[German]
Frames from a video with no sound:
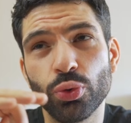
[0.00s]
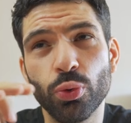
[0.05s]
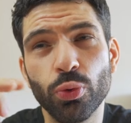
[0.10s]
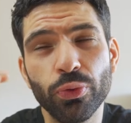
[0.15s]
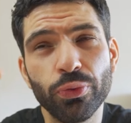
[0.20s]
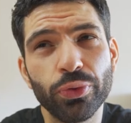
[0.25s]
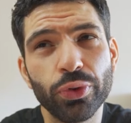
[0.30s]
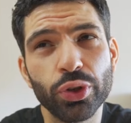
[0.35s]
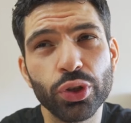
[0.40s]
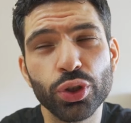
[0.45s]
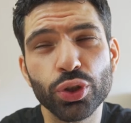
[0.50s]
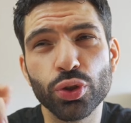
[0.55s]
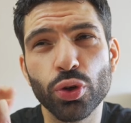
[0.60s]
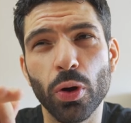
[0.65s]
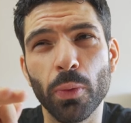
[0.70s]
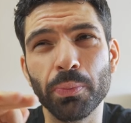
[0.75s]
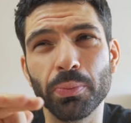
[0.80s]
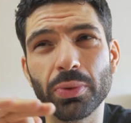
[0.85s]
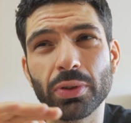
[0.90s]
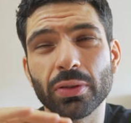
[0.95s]
Thunfisch
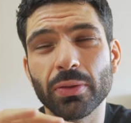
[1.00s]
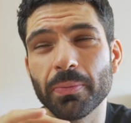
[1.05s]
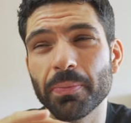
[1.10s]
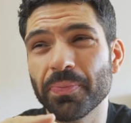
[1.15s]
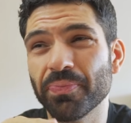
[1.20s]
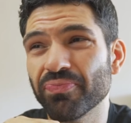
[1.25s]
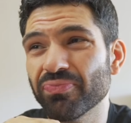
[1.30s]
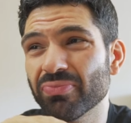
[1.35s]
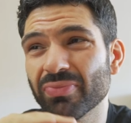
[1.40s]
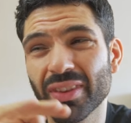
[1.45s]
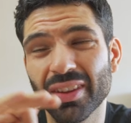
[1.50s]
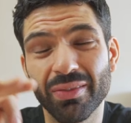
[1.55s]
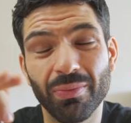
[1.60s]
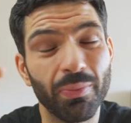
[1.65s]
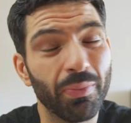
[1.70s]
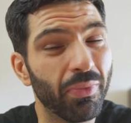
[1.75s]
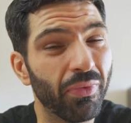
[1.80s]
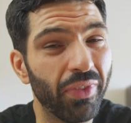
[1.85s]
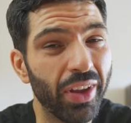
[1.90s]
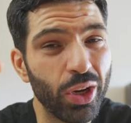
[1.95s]
kommt,
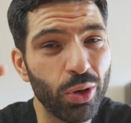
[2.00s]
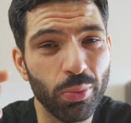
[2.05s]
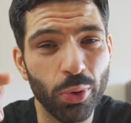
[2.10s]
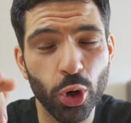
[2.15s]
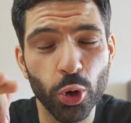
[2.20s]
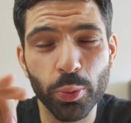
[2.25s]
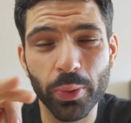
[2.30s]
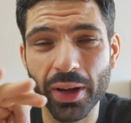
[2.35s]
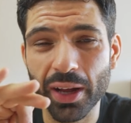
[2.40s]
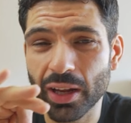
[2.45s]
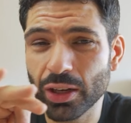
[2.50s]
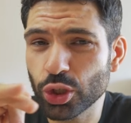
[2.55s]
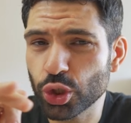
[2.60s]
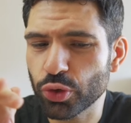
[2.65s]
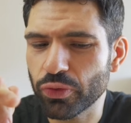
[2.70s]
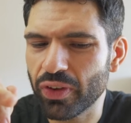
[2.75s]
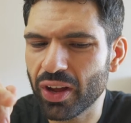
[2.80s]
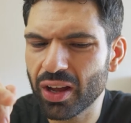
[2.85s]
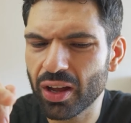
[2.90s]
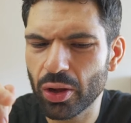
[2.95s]
wenn überhaupt, ganz
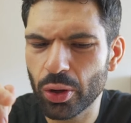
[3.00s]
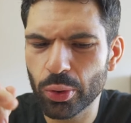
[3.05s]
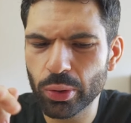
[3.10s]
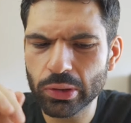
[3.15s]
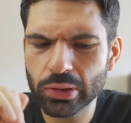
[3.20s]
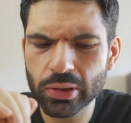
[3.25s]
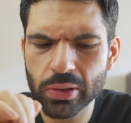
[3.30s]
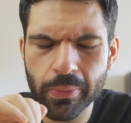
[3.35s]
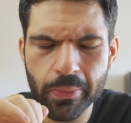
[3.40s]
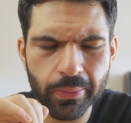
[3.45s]
schwach raus.